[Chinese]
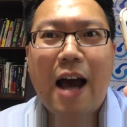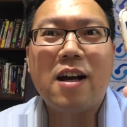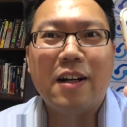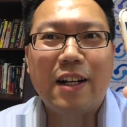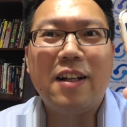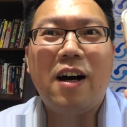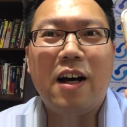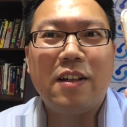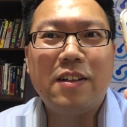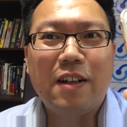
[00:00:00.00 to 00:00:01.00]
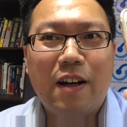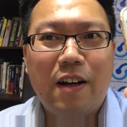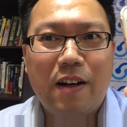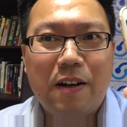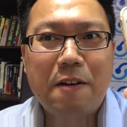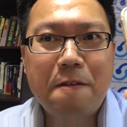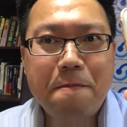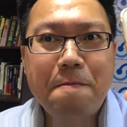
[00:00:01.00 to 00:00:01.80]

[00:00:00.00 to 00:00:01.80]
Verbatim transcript: 还可能哈啊。